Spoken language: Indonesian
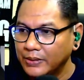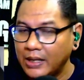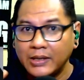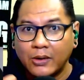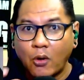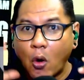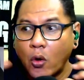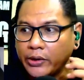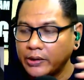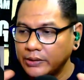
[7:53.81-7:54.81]
ada
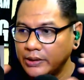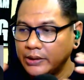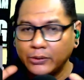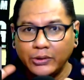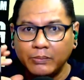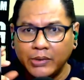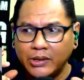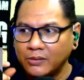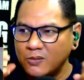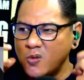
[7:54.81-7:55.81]
choirnya gitu yang
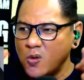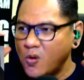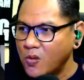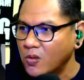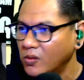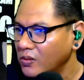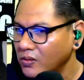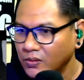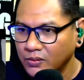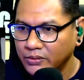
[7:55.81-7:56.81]
bikin oh
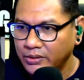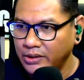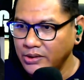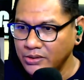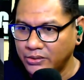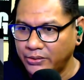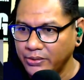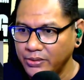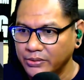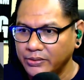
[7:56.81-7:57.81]
this is
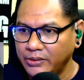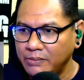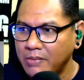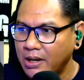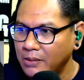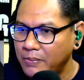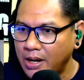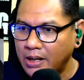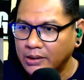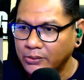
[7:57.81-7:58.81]
good ini mahal
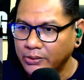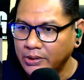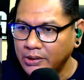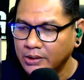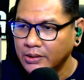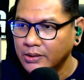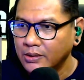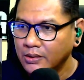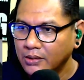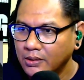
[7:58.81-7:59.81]
banget loh ini
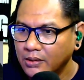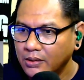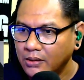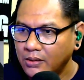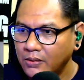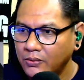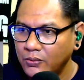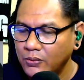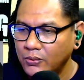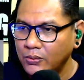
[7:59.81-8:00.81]

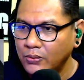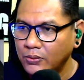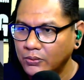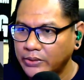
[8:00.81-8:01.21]
aduh